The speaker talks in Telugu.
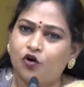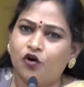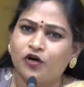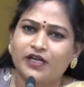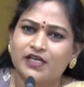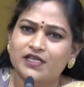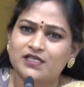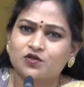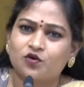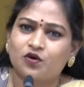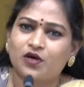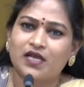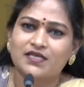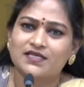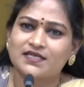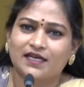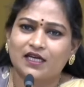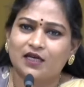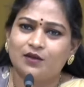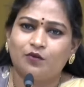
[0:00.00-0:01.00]
ఆ నోటీస్
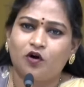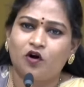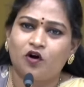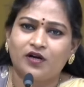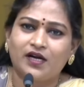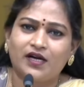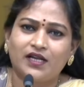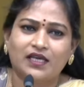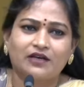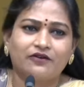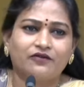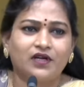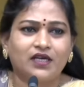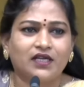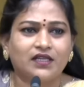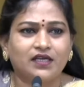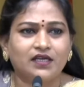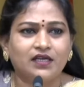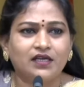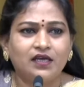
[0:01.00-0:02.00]
కూడా జగన్మోహన్ రెడ్డికి
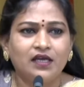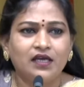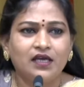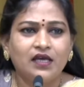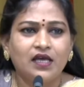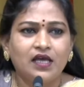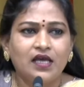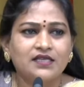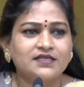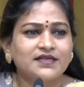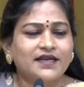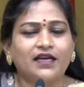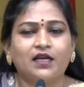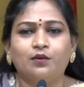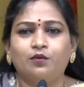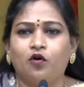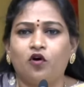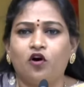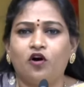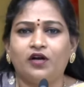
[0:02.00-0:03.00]
ఇవ్వలేదే
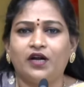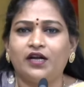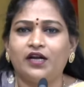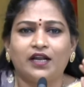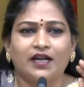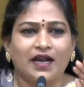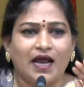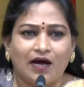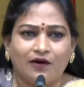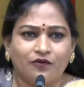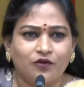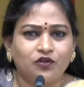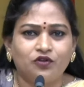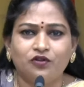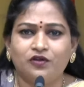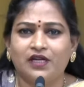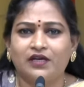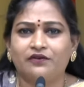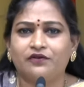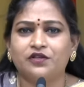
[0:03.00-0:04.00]
జగన్మోహన్ రెడ్డిని
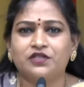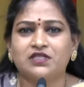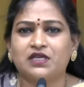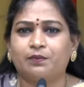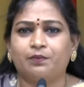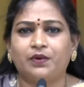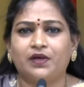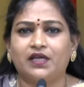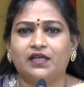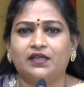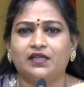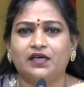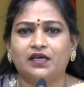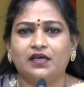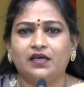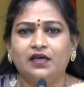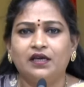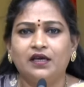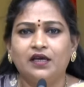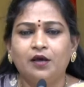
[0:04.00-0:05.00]
రావద్దు అని ఎవరు
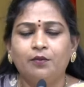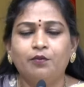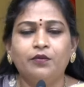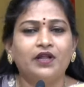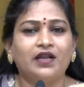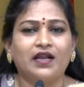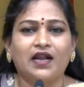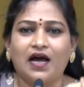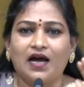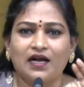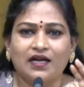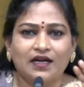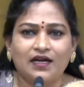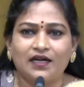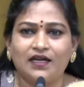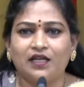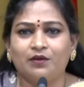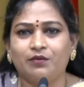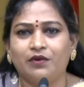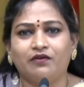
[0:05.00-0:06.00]
చెప్పలేదే మీరు
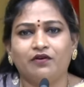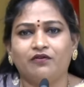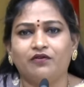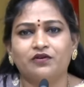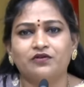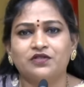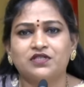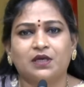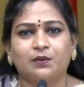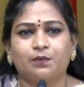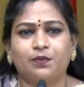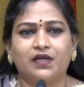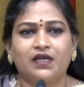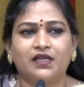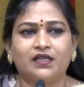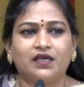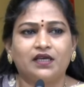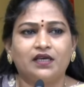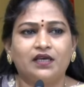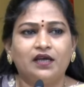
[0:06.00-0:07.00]
రాకండి అని మేము ఎవరూ
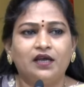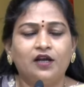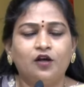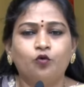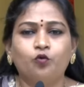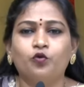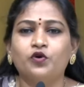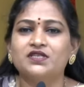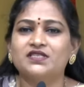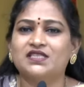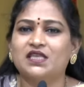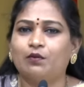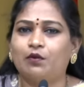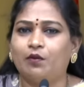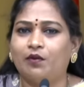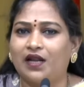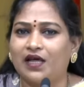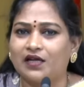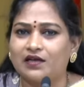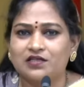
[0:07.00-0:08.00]
చెప్పలేదే వస్తే
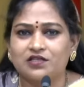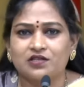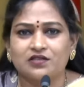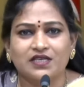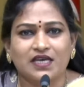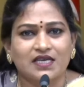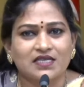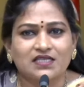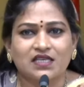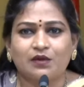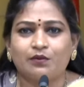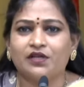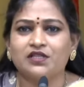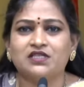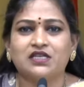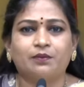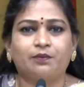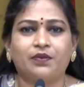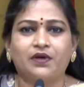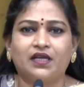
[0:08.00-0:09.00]
మిమ్మల్ని అరెస్ట్
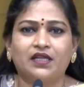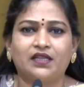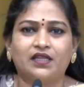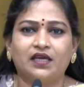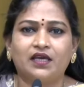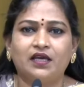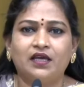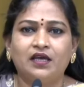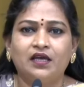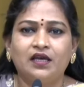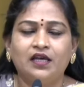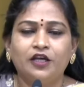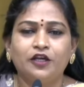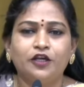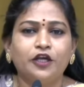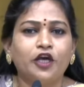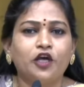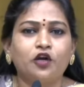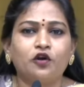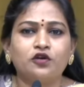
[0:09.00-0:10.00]
చేస్తామని చెప్పలేదే
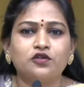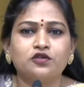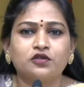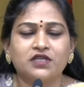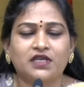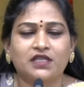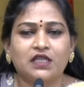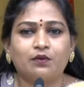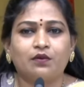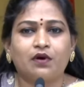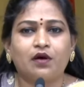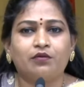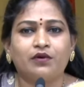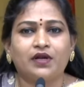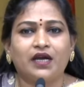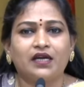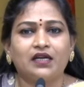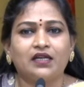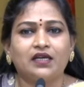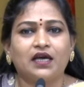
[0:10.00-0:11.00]
ఏ రోజు
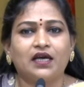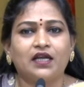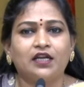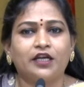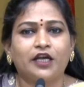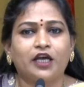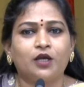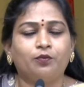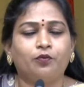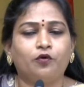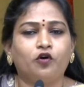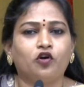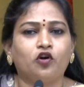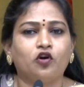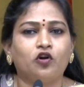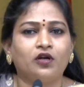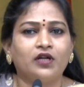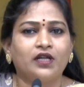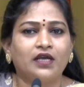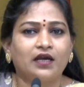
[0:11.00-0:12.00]
చంద్రబాబు నాయుడు గారిని
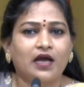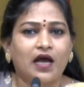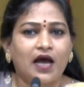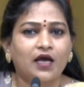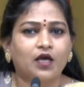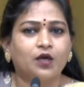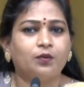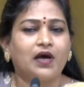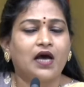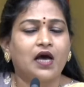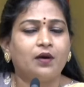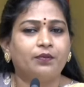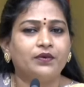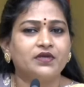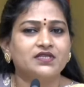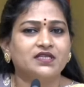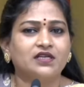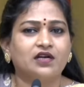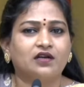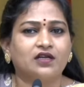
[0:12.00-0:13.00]
ఎయిర్పోర్ట్లోనే ఆగి
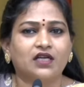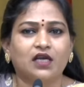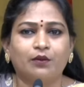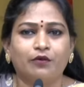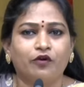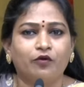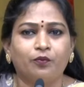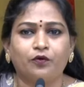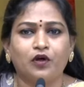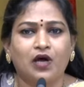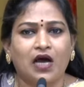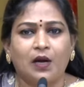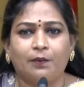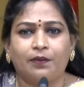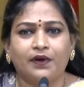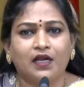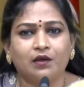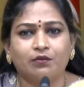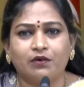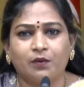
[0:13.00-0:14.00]
ఆపేసినట్టుగా మేము ఎప్పుడు
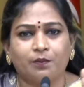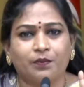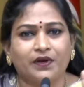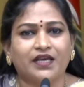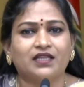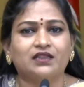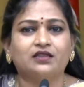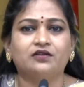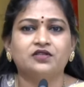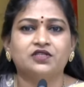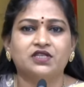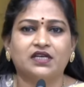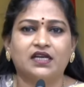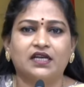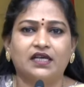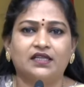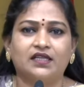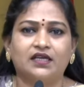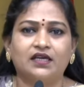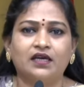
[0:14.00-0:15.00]
ఆపడానికి మేము ప్రయత్నం
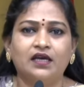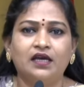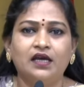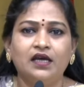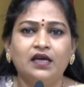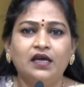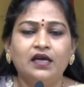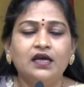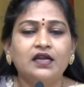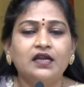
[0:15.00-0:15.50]
చేయలేదే